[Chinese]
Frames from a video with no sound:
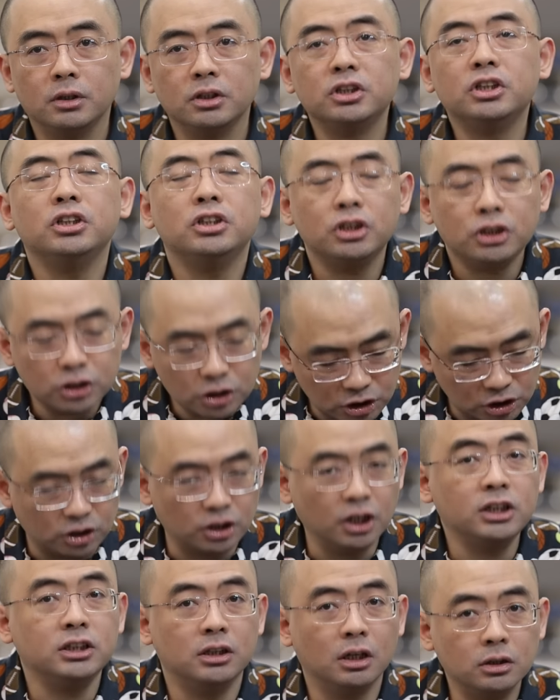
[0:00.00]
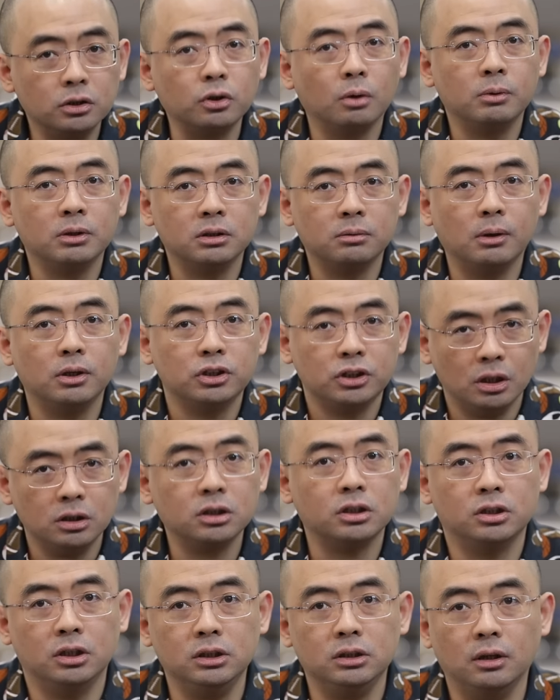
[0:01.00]
其实是可以的，你懂我意思吗？实际上
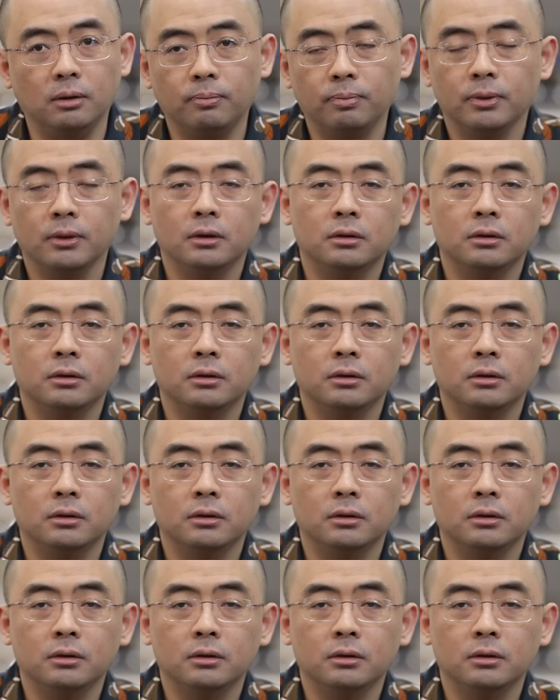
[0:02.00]
是可以的。